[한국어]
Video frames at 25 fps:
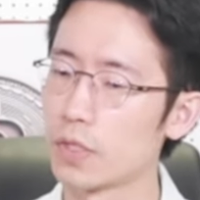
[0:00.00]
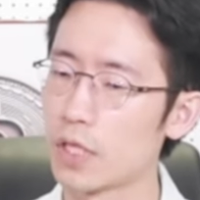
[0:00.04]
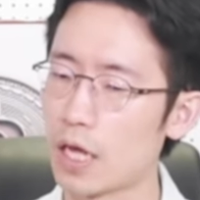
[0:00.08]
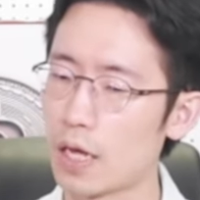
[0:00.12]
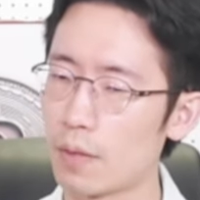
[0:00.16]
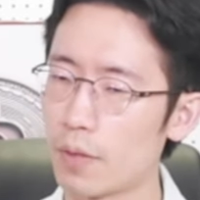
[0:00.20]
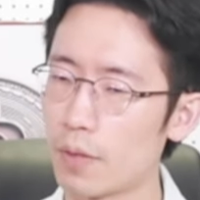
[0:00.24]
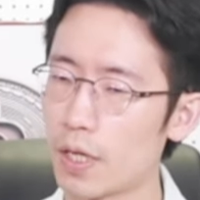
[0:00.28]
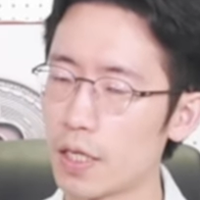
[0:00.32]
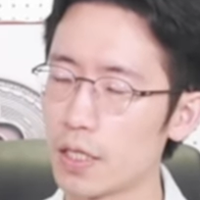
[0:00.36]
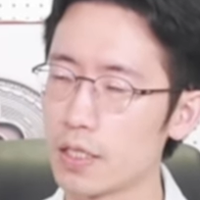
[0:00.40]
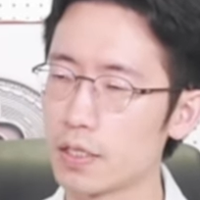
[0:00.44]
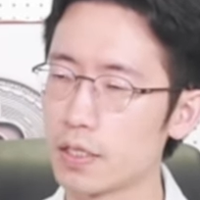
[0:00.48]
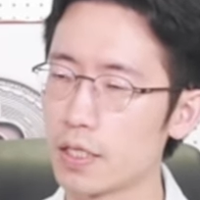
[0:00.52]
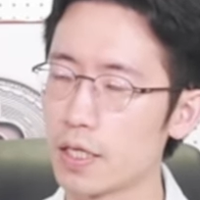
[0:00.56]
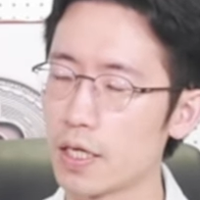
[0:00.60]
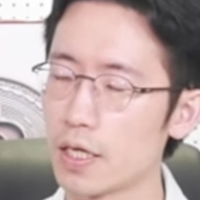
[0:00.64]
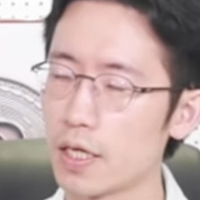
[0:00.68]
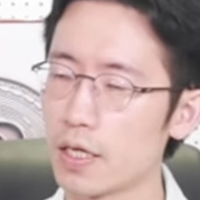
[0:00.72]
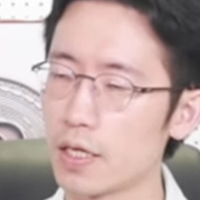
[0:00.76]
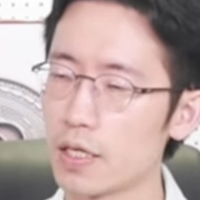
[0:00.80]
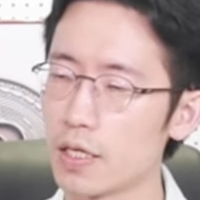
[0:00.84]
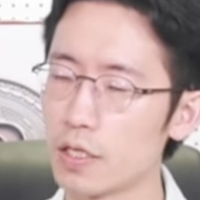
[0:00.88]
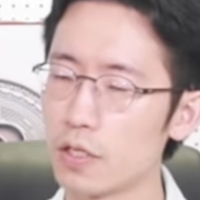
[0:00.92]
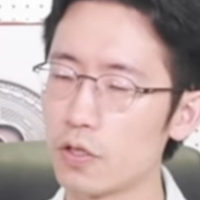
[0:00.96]
다만
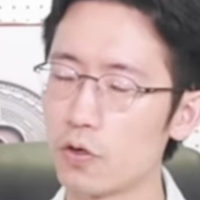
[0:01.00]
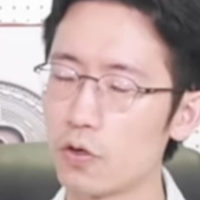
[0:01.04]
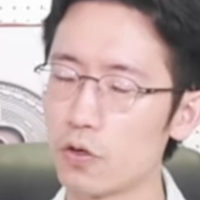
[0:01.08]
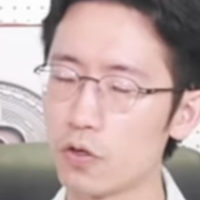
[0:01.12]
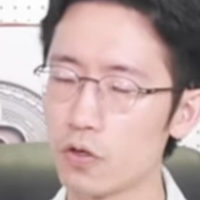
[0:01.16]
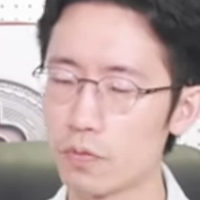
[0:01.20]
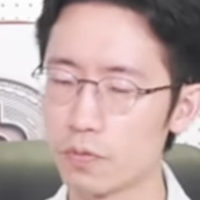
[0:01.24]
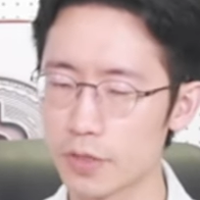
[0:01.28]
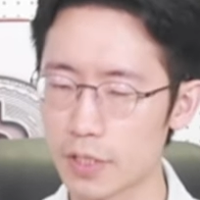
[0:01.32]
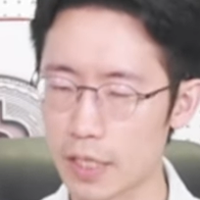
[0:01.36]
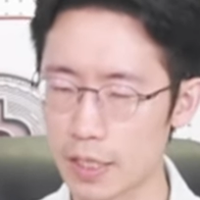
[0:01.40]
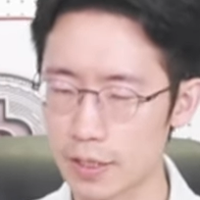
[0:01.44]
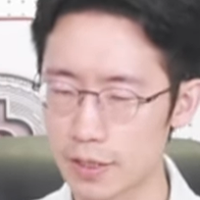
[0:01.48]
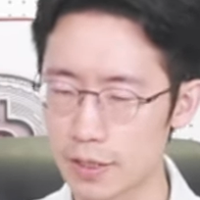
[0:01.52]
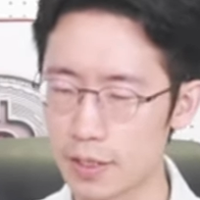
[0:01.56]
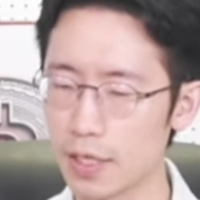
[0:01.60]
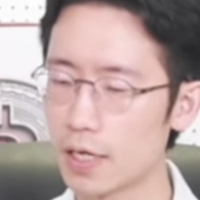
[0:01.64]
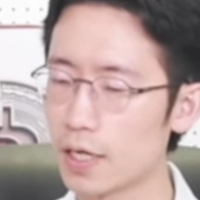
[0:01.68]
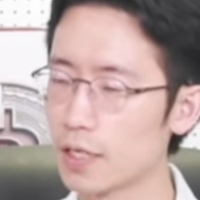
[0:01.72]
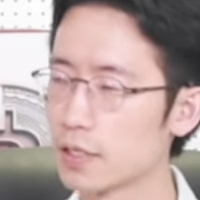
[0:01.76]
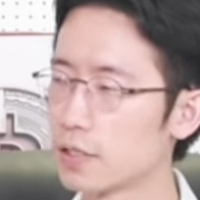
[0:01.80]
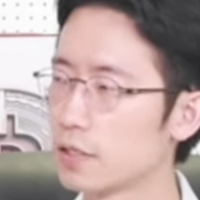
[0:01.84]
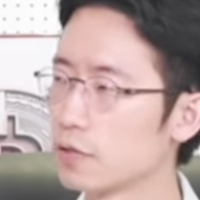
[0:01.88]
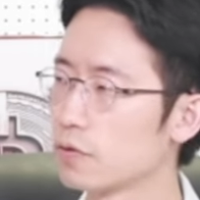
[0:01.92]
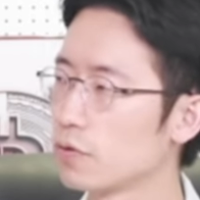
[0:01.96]
이제 이더리움
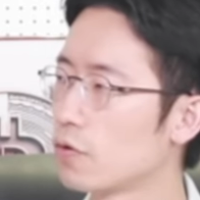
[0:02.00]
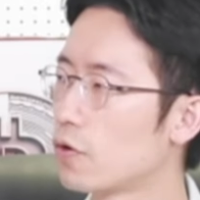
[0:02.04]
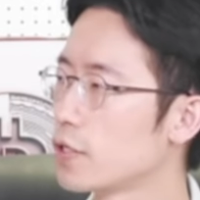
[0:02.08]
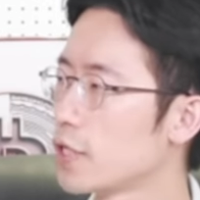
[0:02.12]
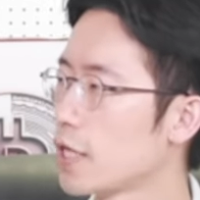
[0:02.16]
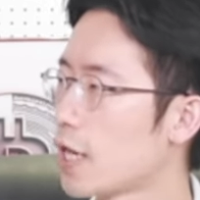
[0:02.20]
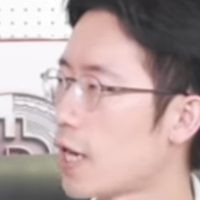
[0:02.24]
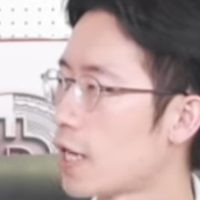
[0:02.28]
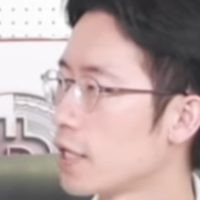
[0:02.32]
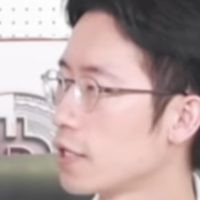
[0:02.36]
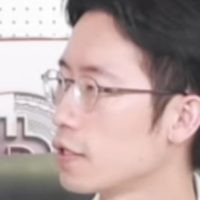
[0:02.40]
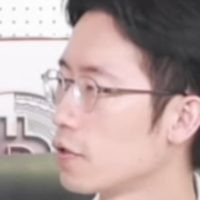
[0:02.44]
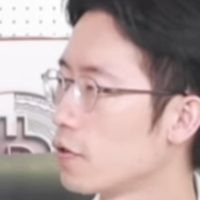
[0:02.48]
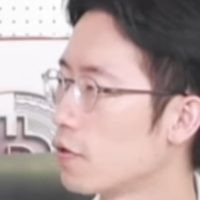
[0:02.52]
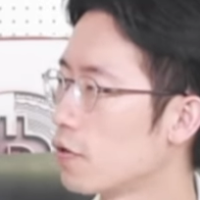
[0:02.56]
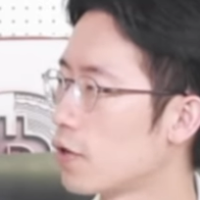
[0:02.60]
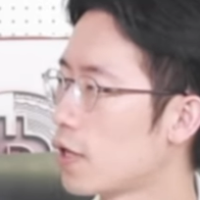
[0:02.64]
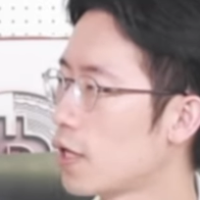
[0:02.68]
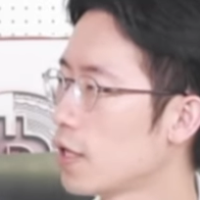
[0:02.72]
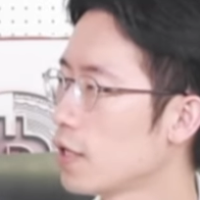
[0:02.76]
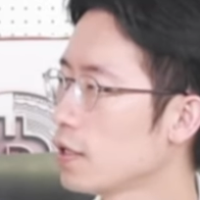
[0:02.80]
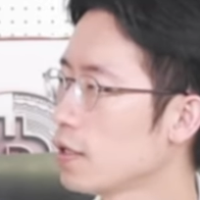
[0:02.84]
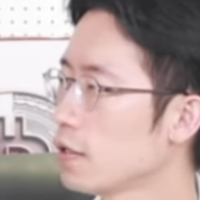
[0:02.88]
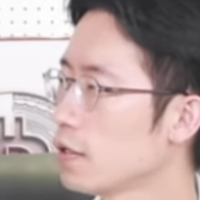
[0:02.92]
자체가 증권이 아닌 거랑